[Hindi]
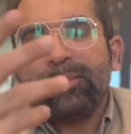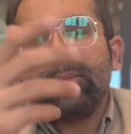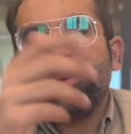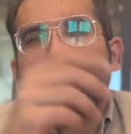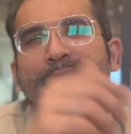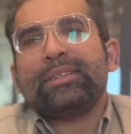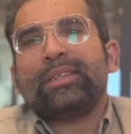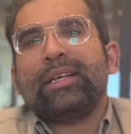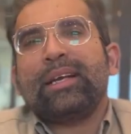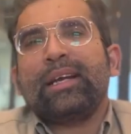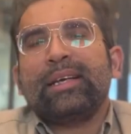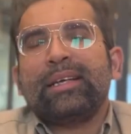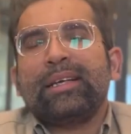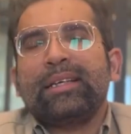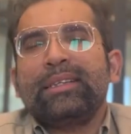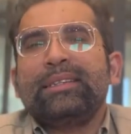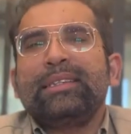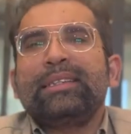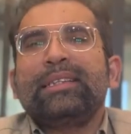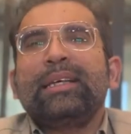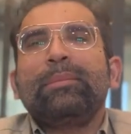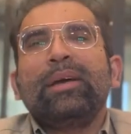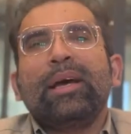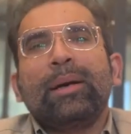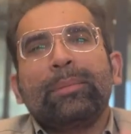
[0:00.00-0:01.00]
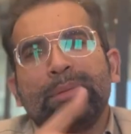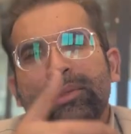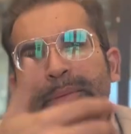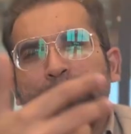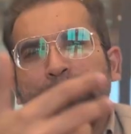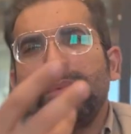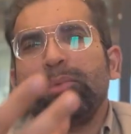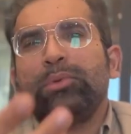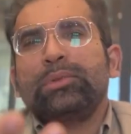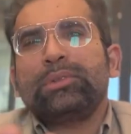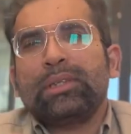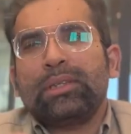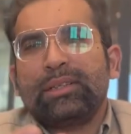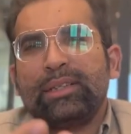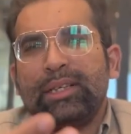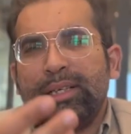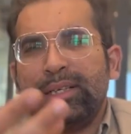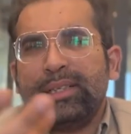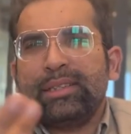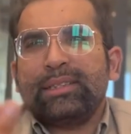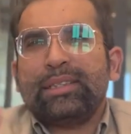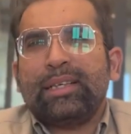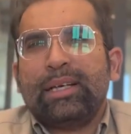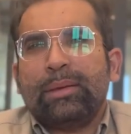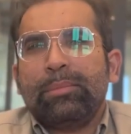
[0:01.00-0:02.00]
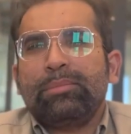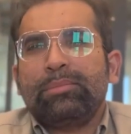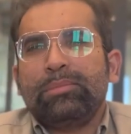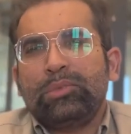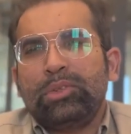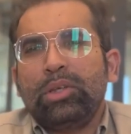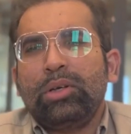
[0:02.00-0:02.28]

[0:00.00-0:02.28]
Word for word: वो इस तरह की चीज़ें भी आपसे पूछ सकता है जैसे आप